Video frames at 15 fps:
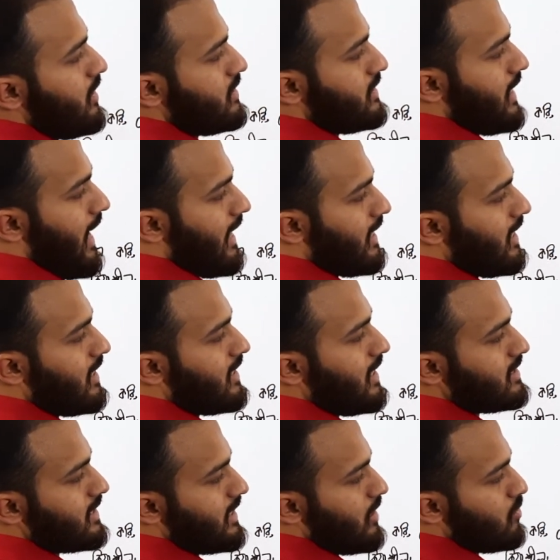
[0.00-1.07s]
যে অ্যাঙ্গেলটা
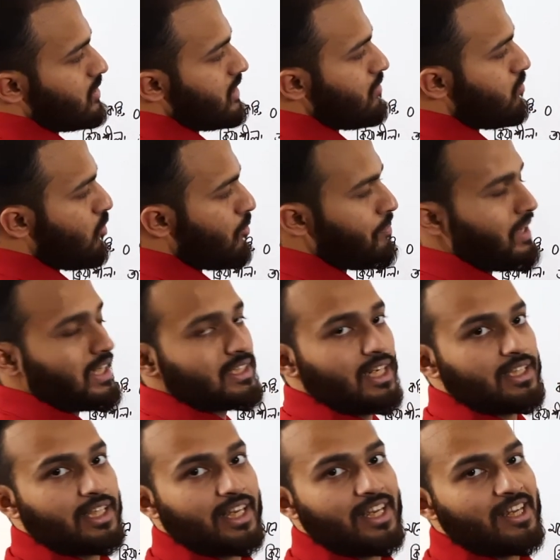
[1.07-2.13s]
সেটা হচ্ছে ফোর পি এর
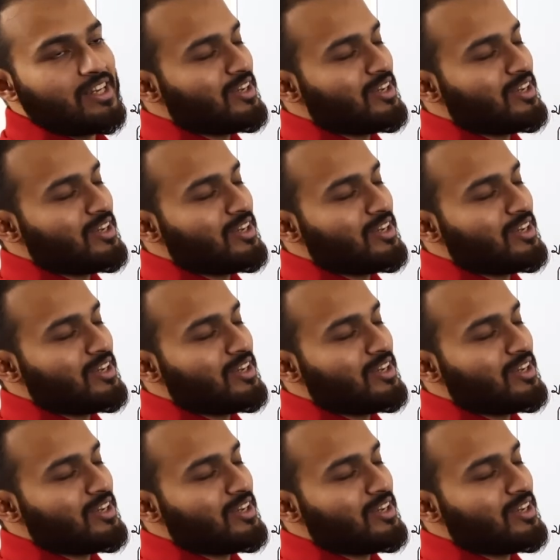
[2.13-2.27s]
সাথে